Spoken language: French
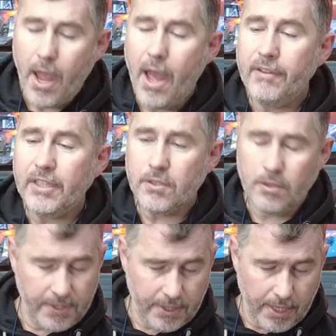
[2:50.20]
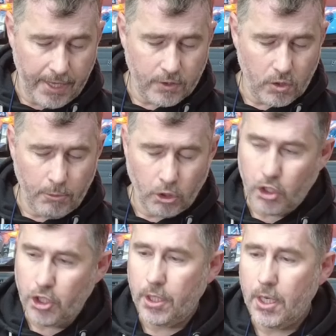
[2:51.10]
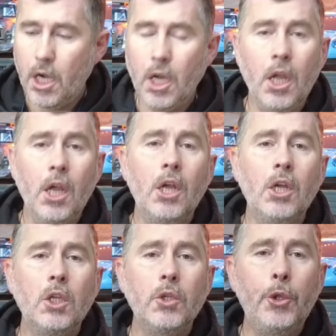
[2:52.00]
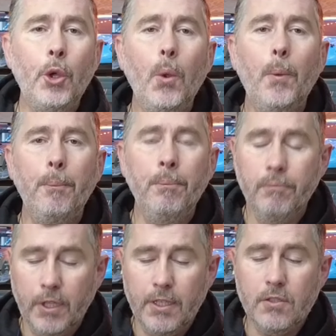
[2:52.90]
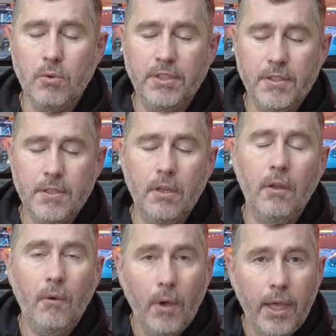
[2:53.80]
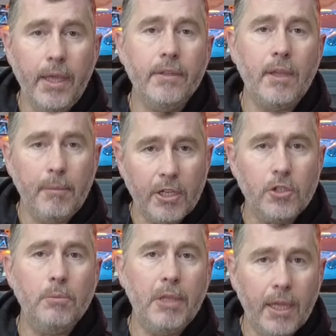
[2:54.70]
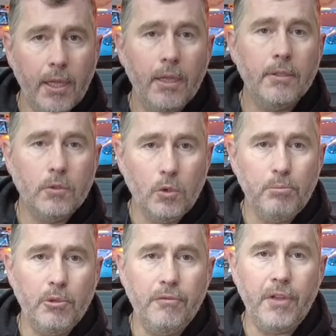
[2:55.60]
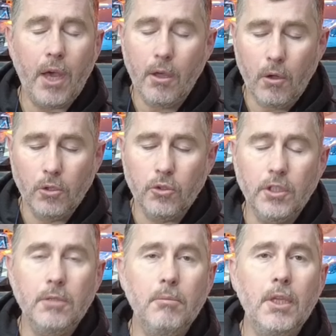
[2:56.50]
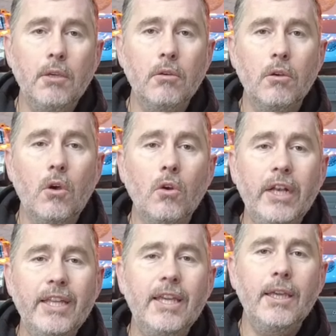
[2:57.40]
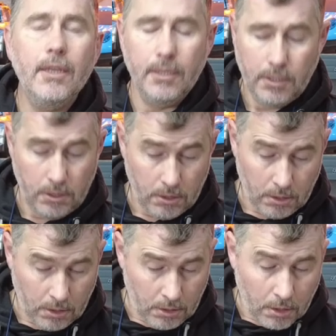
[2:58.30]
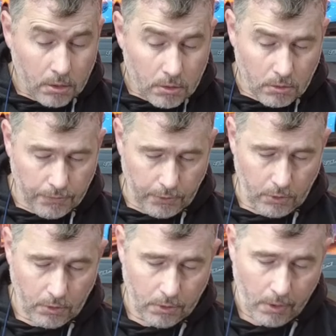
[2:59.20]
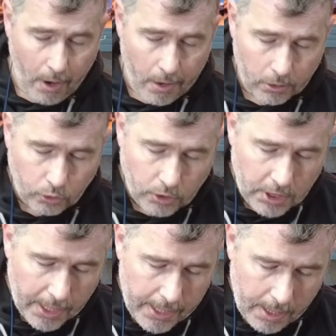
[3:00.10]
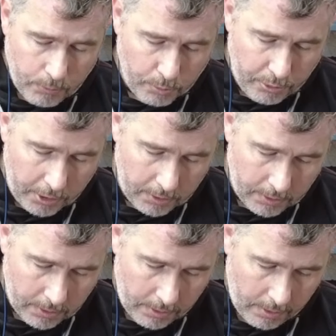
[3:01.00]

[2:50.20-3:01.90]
Avec ceci, avec ce manche de hum, soi-disant, ouais, ça marche bien, tu peux le faire hein, entre guillemets euh, en cliquer. Sauf que, alors tu galères, mon pote, hein,